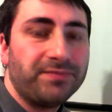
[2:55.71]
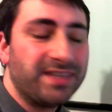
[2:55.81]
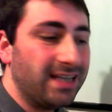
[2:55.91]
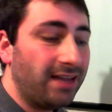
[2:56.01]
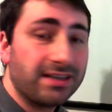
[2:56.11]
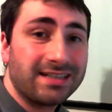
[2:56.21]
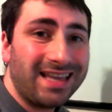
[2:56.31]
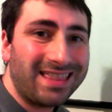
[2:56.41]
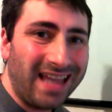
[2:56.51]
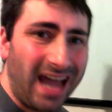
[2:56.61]
ya desde
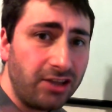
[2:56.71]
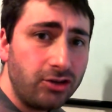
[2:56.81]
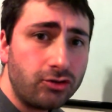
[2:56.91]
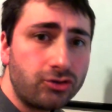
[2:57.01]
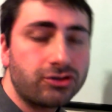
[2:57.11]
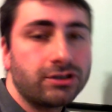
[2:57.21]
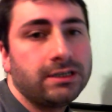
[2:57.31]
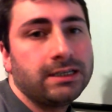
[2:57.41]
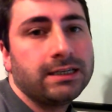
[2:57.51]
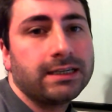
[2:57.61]
hace años
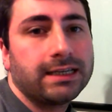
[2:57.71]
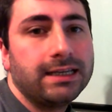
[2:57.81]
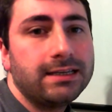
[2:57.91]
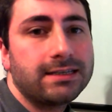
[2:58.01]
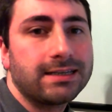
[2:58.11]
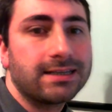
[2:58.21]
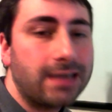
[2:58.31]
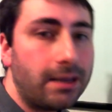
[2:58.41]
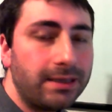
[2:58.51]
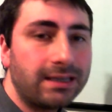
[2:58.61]
que se
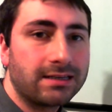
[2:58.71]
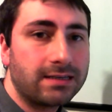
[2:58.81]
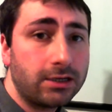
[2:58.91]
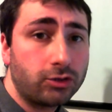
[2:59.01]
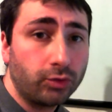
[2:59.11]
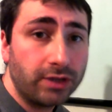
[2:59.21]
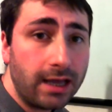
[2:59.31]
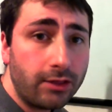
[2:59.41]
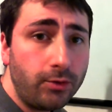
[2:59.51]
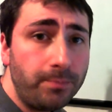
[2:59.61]
sabe que se ha
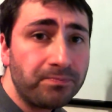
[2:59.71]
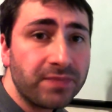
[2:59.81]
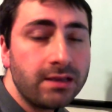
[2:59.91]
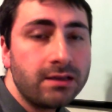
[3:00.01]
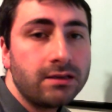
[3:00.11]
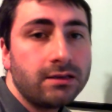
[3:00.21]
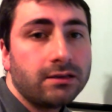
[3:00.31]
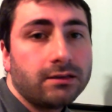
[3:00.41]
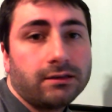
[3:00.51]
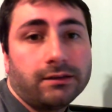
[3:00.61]
estudiado
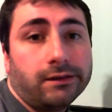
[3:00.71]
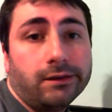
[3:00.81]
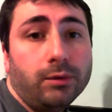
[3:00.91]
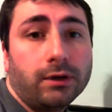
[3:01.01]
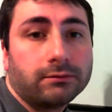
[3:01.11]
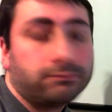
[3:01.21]
y bueno,